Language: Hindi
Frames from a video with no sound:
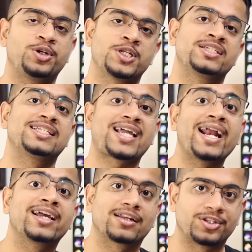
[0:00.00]
सॉल्यूशंस
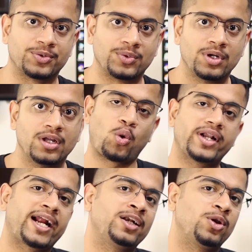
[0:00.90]
डिजाइन करते हो जो
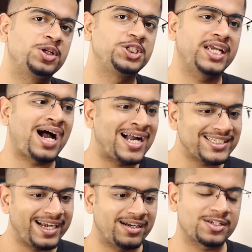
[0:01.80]
टेक्नोलॉजी
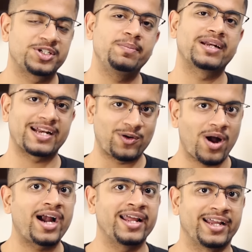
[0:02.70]
आज इंडस्ट्री में
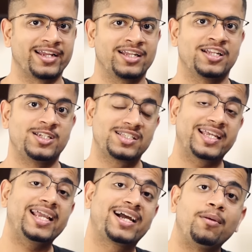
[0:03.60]
रिक्वायर्ड है
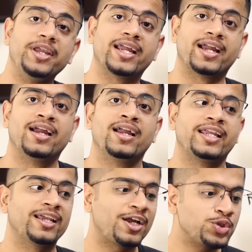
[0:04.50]
जिसकी कमी है
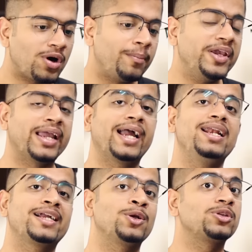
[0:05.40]
या जो अभी है
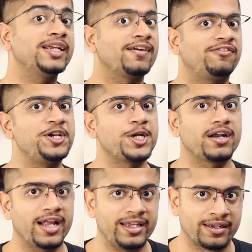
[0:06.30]
लेकिन उतनी
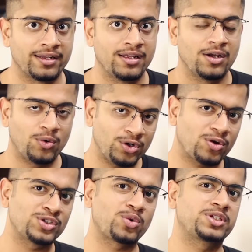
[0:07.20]
एफिशिएंट नहीं है
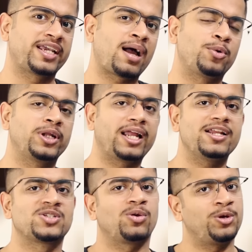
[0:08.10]
उनको सोच के आप उनके
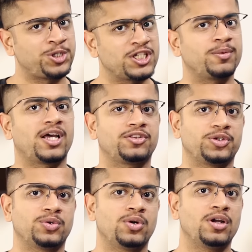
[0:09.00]
लिए सॉल्यूशंस
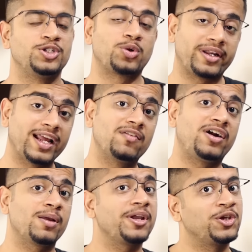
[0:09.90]
बनाते हो जो रियल
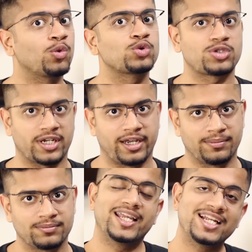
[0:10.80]
वर्ल्ड में यूज हो सके
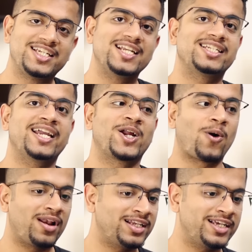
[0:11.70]
ये चीजें
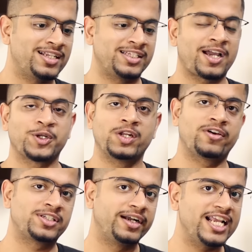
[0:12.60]
कॉलेजेस या
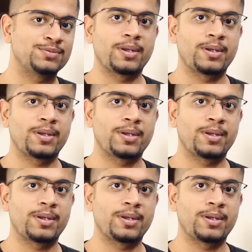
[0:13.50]
यूनिवर्सिटीज